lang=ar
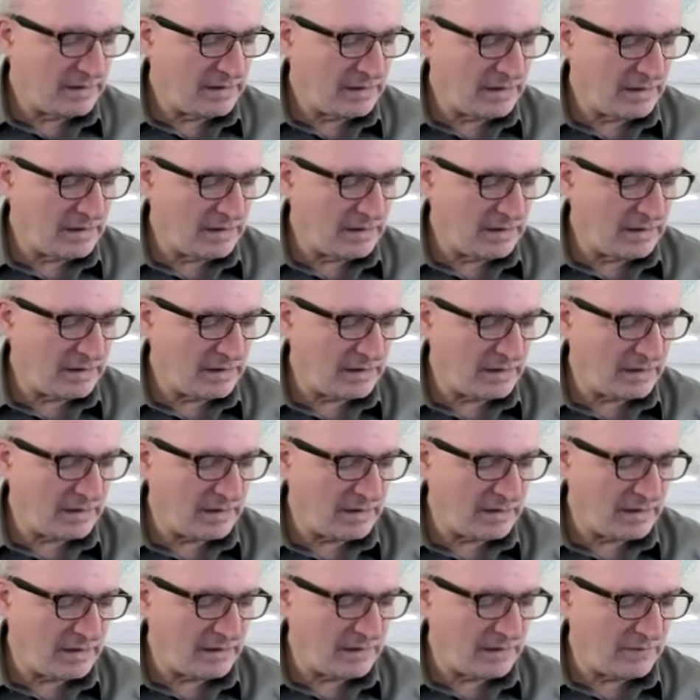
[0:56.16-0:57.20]
آه، لا
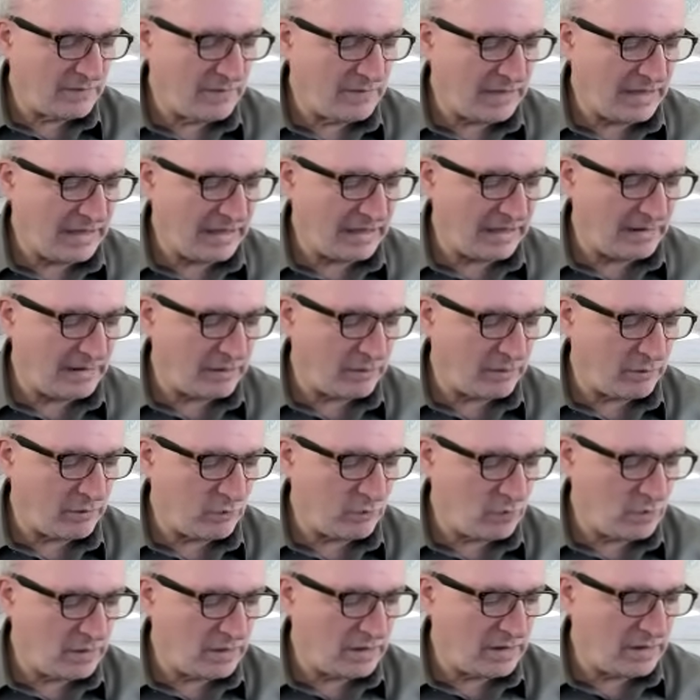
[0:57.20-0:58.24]
قراءة في الأحداث
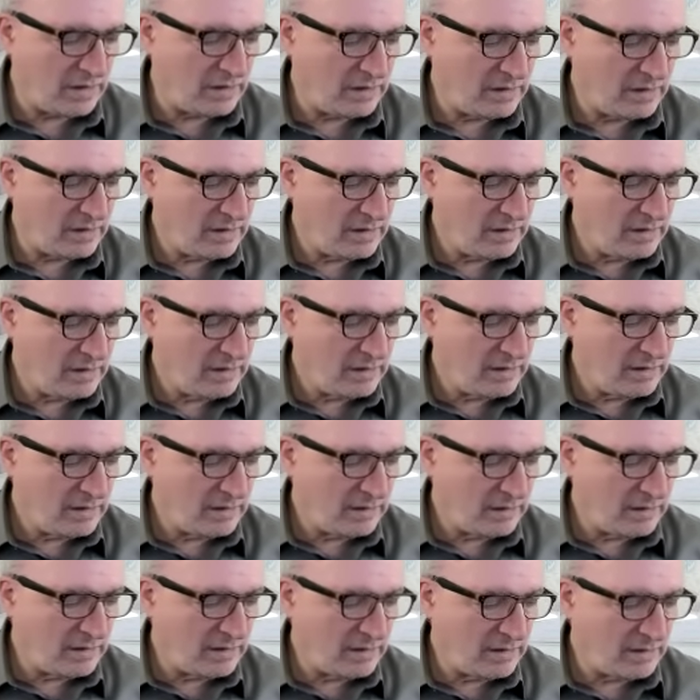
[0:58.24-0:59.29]

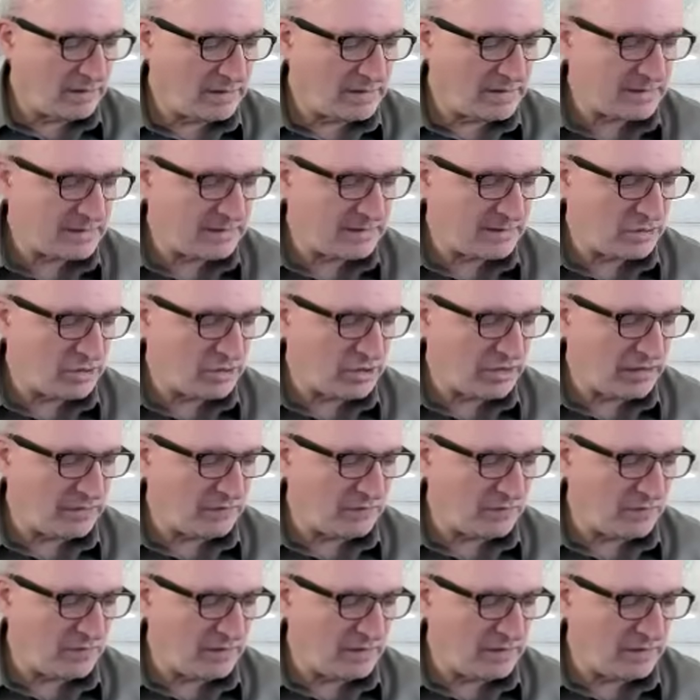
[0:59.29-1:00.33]

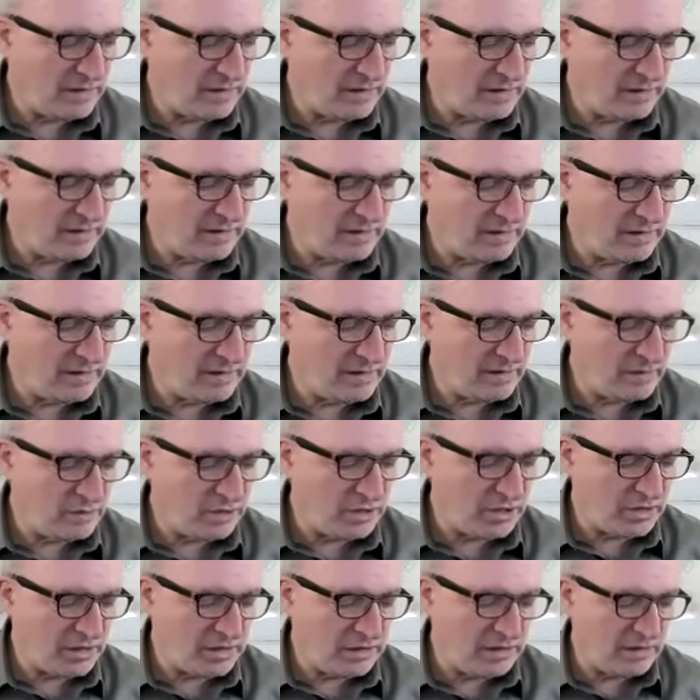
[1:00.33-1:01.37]
واستكشاف آه،
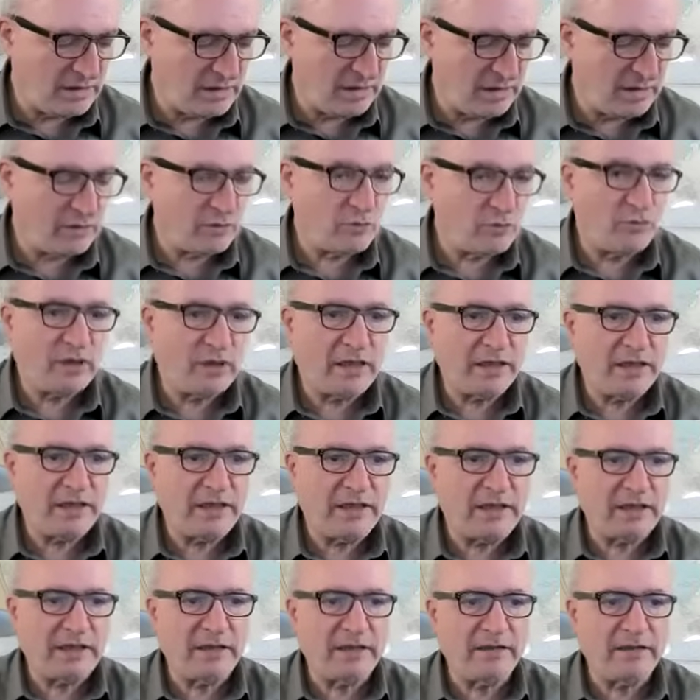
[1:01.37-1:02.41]
للجديد لأنه
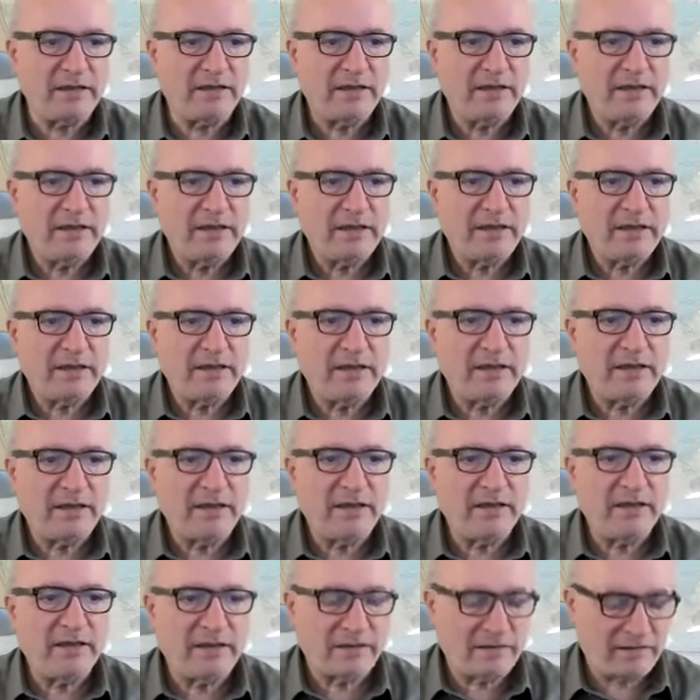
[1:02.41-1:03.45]
أحيانا
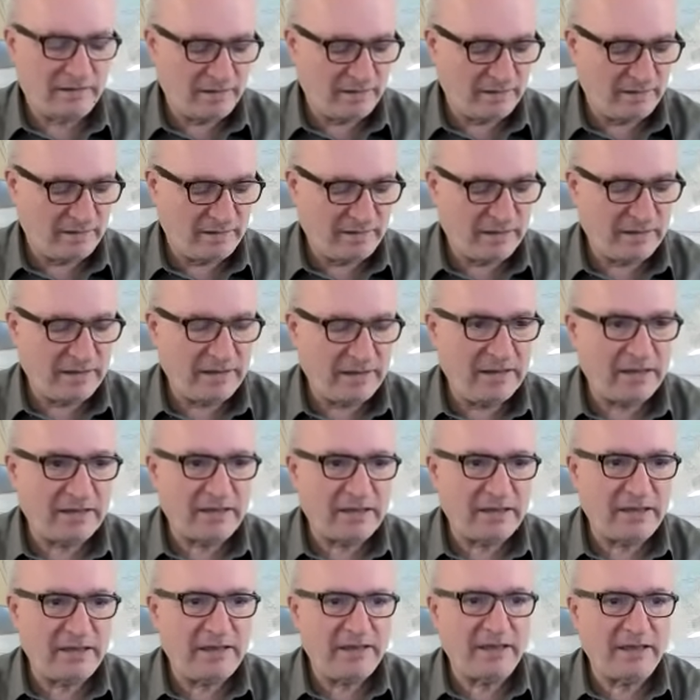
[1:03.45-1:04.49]
آه، يعني
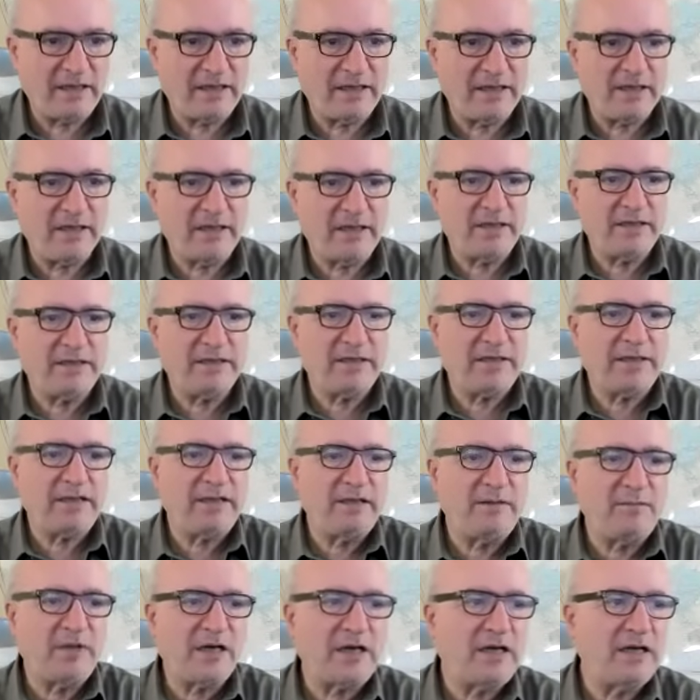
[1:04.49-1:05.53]
ينتهي الإعداد
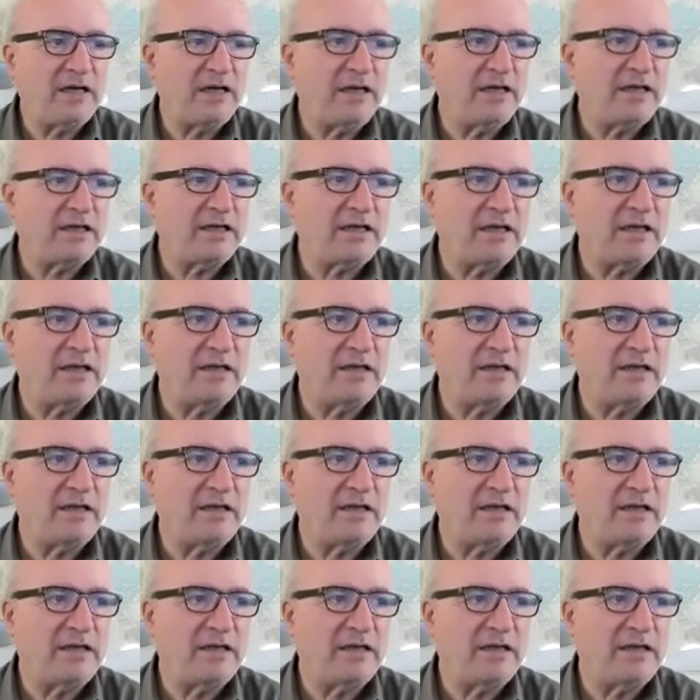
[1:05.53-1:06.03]
لمقالات